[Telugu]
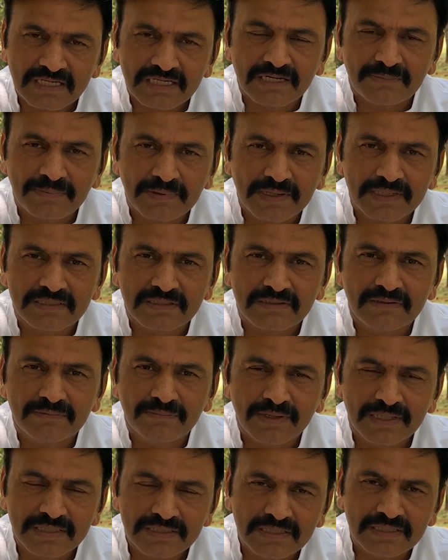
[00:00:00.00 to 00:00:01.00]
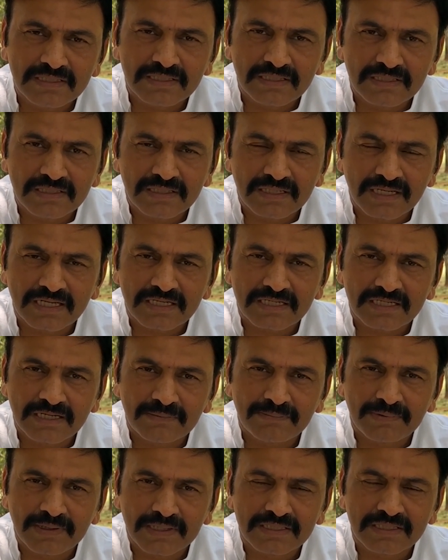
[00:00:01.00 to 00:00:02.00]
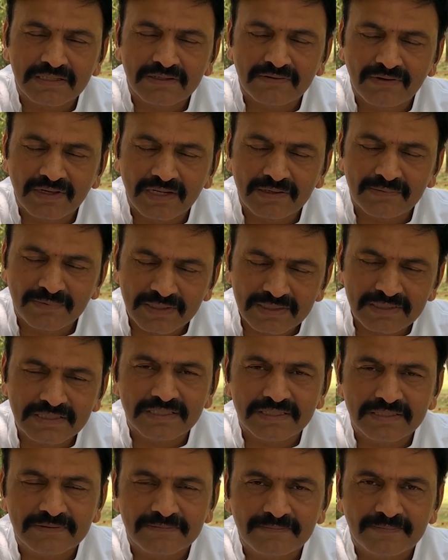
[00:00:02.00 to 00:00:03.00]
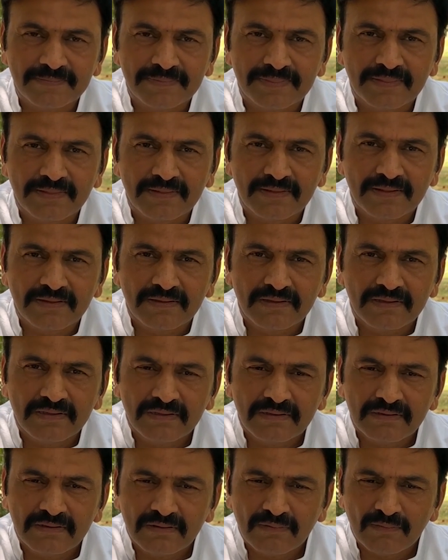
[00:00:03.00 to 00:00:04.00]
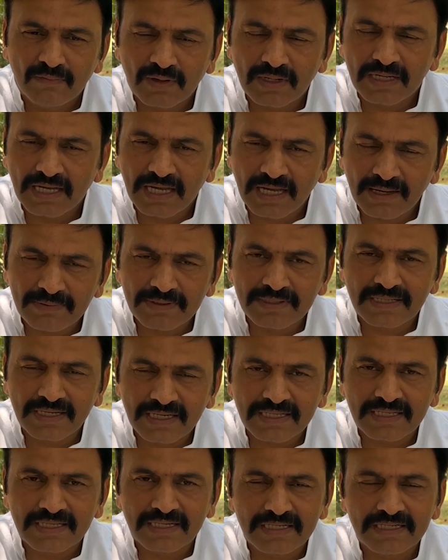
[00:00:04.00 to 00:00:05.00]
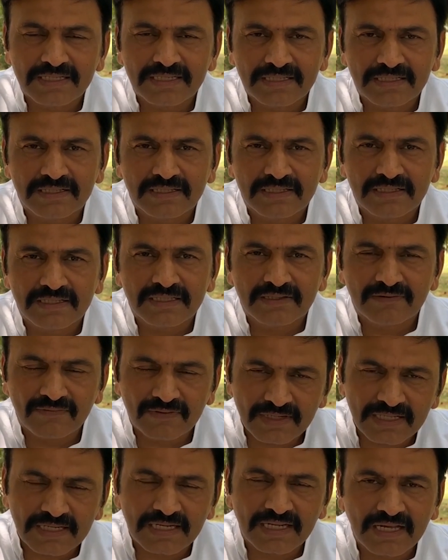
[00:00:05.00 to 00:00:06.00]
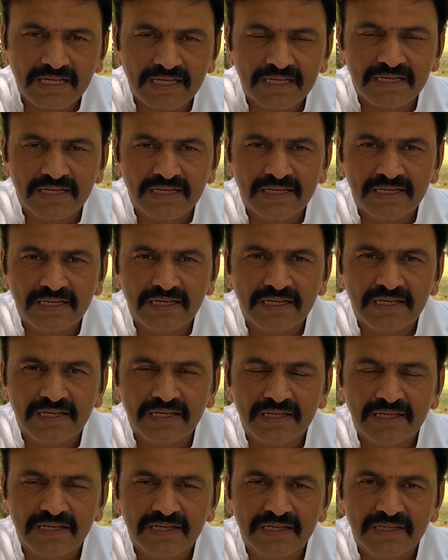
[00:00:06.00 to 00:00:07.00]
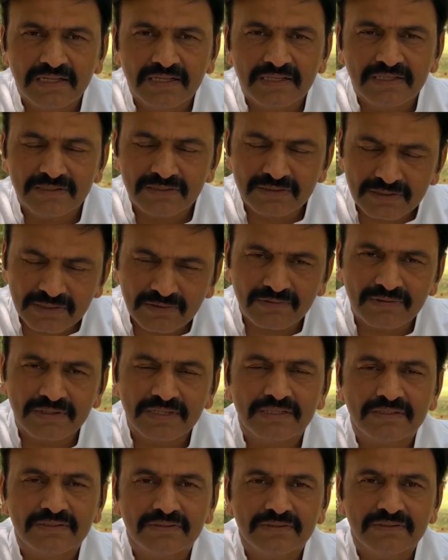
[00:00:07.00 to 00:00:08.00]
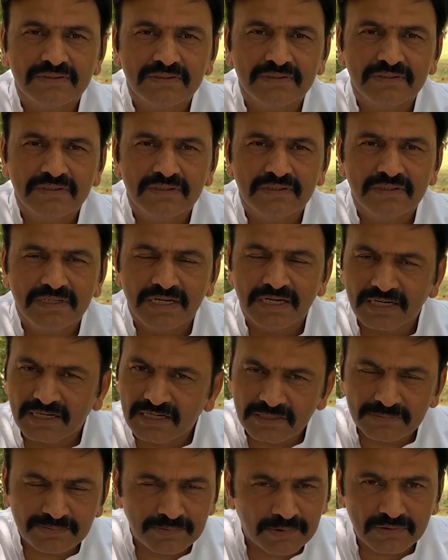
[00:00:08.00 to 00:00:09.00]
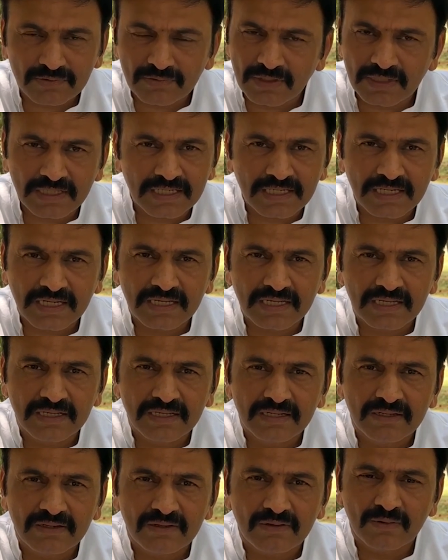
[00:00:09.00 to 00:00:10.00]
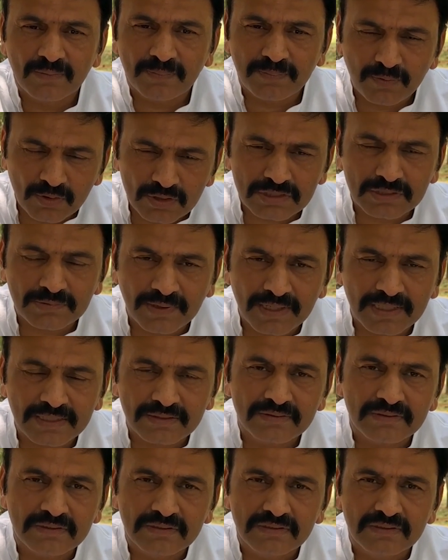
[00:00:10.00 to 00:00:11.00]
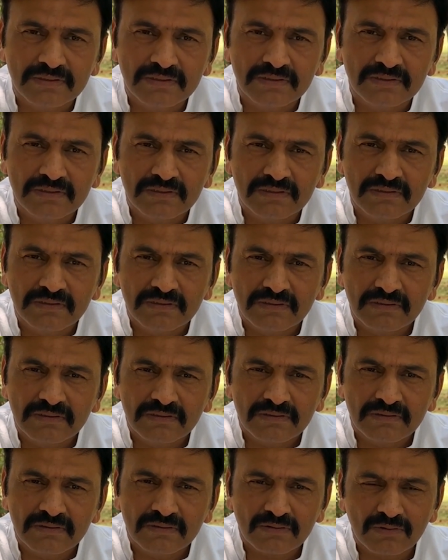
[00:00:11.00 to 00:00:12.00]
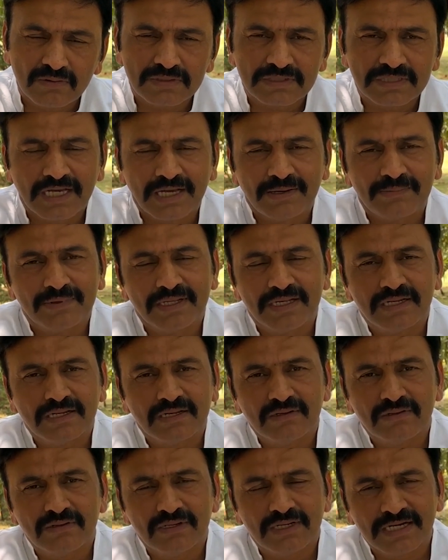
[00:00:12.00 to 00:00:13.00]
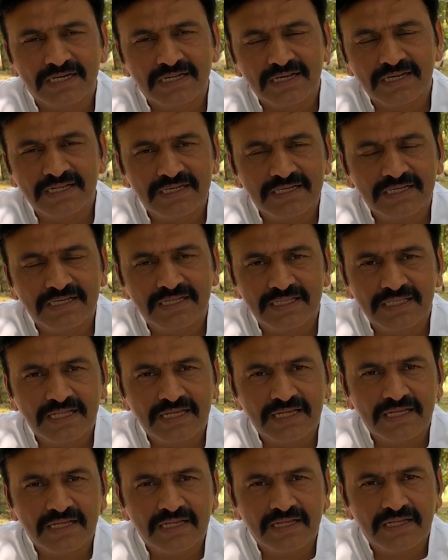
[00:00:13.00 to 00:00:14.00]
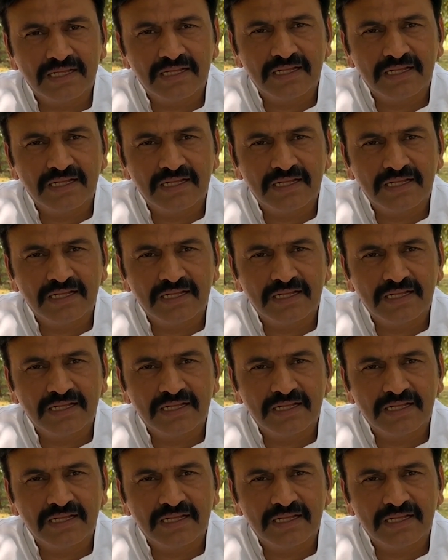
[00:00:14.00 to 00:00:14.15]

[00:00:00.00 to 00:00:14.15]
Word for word: లక్షాపాతికి మంది లక్షాపాతికి వేల మంది ఒక యాభై ఇళ్ళకి వెళ్ళి ఇవ్వలేరా ఎందుకు ఇవ్వలేరు అడ్రస్ పట్టుకోలేరా ఒక పోస్ట్ మ్యాన్ రోజుకి యాభై ఇళ్లలో లెటర్లు వేయట్లేదా